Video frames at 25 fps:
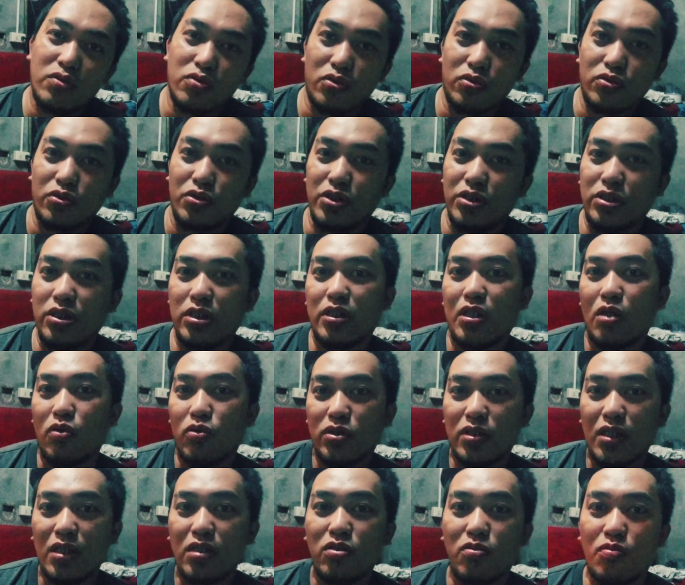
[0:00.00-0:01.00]
to
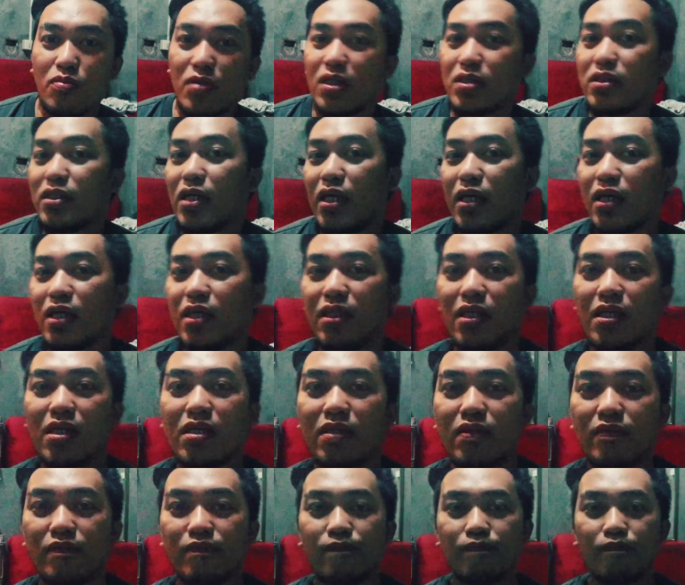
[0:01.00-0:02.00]
30,000 yung mga second
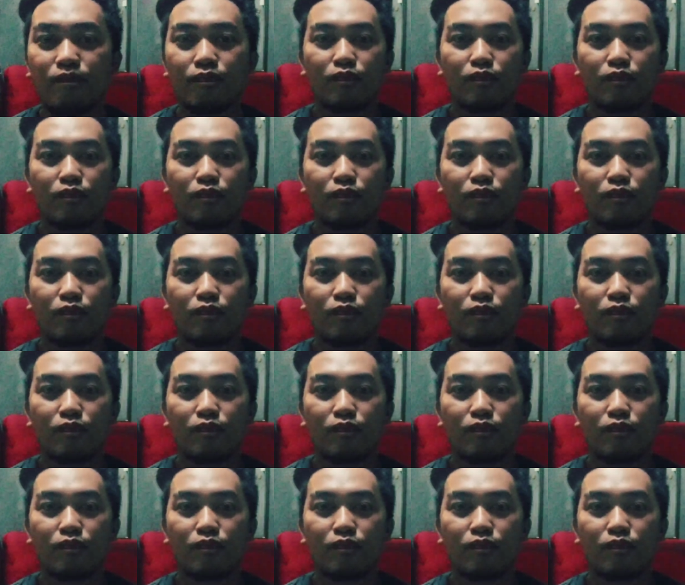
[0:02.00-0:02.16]
hand